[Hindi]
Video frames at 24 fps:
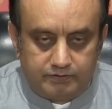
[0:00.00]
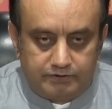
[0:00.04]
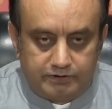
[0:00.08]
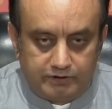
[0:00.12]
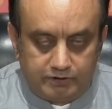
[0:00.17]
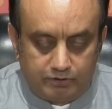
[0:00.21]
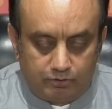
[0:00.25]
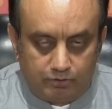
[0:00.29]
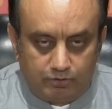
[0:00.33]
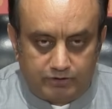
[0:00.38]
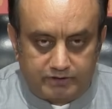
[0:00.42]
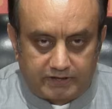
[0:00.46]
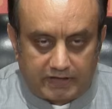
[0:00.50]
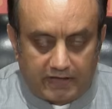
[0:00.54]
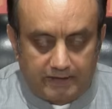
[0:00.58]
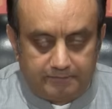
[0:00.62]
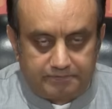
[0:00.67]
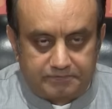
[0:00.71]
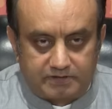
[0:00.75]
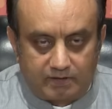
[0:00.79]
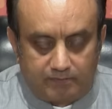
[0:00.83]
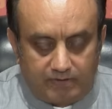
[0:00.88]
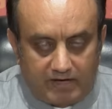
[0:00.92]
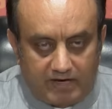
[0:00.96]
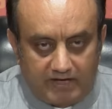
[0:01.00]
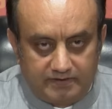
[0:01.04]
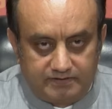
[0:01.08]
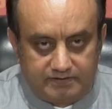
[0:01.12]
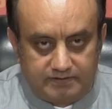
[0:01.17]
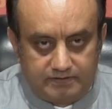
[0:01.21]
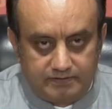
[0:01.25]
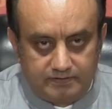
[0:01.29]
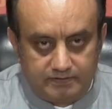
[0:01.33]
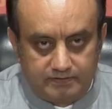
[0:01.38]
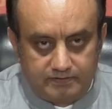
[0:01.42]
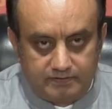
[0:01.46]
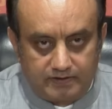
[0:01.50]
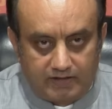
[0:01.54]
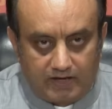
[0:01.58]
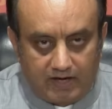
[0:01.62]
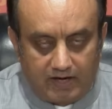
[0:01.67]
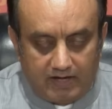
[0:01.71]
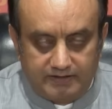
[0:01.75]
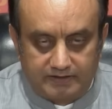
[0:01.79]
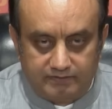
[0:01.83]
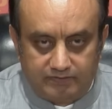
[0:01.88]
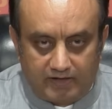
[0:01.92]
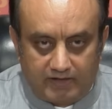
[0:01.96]
शेड्यूल ट्राइब समाज
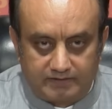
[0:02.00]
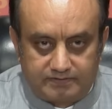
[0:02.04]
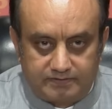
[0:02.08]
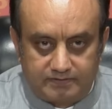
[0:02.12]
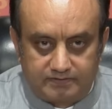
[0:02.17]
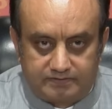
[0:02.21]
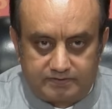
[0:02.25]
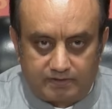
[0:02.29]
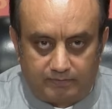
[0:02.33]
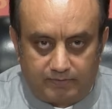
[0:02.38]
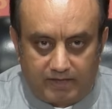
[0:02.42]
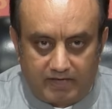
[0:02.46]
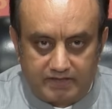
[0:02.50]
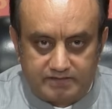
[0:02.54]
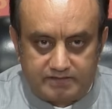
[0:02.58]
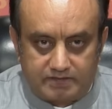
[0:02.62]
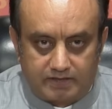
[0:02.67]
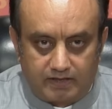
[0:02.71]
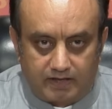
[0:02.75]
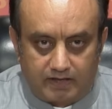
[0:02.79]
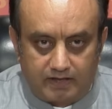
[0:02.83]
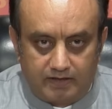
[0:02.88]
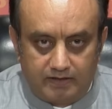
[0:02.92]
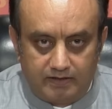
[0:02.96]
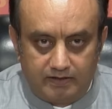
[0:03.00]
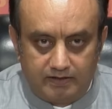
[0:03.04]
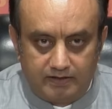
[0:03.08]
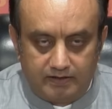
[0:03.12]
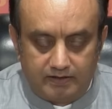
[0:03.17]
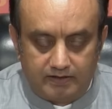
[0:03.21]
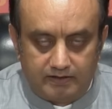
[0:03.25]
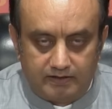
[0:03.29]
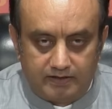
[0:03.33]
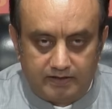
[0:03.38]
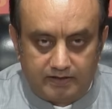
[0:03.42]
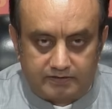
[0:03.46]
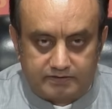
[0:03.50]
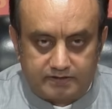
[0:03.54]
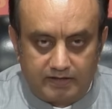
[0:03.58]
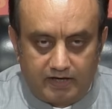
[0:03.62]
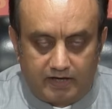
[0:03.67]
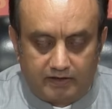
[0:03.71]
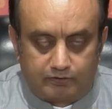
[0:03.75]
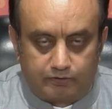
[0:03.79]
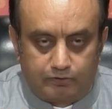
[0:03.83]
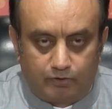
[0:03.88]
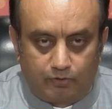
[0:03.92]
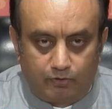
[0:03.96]
आदिवासी समाज का
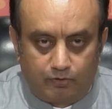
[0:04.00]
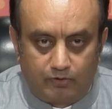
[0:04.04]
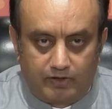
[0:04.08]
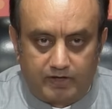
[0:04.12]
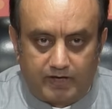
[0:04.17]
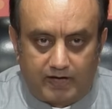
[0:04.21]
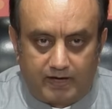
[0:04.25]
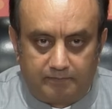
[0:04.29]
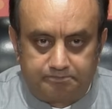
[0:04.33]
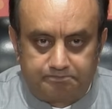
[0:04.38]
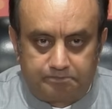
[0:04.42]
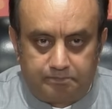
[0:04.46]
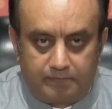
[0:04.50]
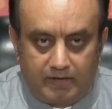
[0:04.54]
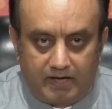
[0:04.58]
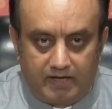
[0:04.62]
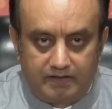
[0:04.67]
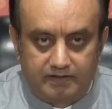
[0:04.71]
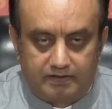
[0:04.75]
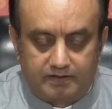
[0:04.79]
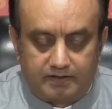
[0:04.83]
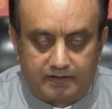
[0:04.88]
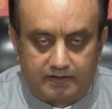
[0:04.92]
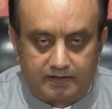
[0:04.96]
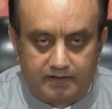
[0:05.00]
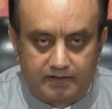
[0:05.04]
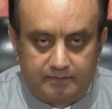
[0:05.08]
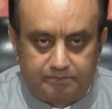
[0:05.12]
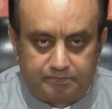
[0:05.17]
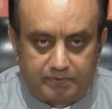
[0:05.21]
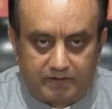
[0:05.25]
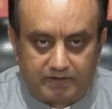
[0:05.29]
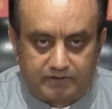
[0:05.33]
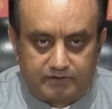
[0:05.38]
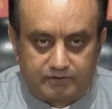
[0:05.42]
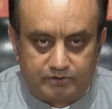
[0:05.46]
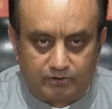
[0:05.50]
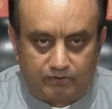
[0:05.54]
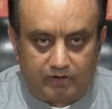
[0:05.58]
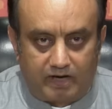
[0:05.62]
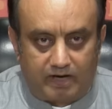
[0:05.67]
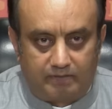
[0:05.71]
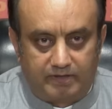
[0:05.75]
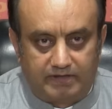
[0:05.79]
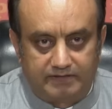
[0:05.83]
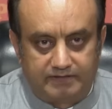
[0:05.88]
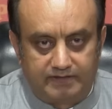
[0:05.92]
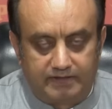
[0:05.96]
इतना घोर अपमान करने पर क्यों
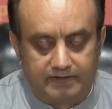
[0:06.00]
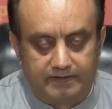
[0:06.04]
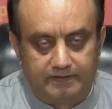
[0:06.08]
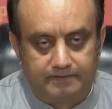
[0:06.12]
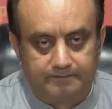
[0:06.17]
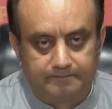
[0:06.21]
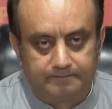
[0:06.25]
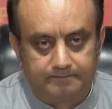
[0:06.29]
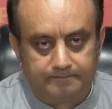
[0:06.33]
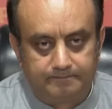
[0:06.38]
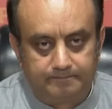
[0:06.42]
आमादा है